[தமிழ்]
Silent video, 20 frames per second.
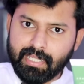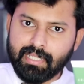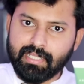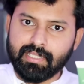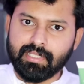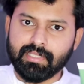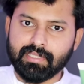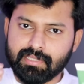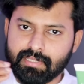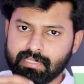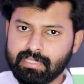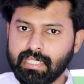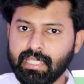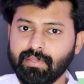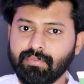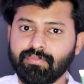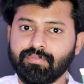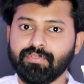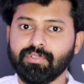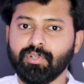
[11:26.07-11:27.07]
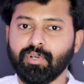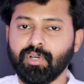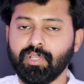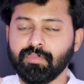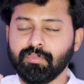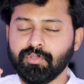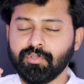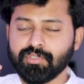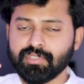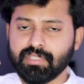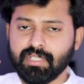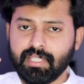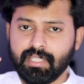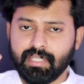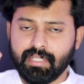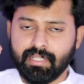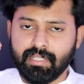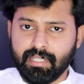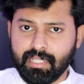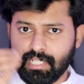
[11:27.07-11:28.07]
மைல்டு சேஃப் ஆல்மோஸ்ட்
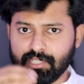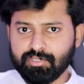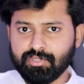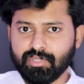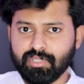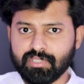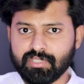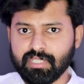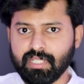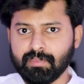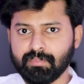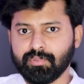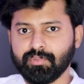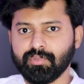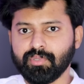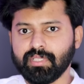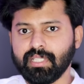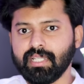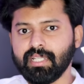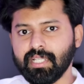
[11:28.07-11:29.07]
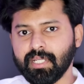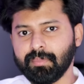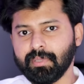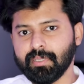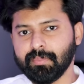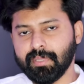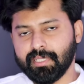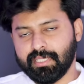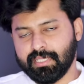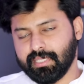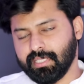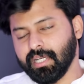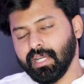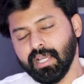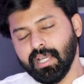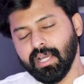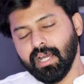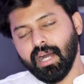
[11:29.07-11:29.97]
லைக் அ நேச்சுரல் ஷாம்பு என்ன அப்படின்னு பார்த்தீங்கன்னா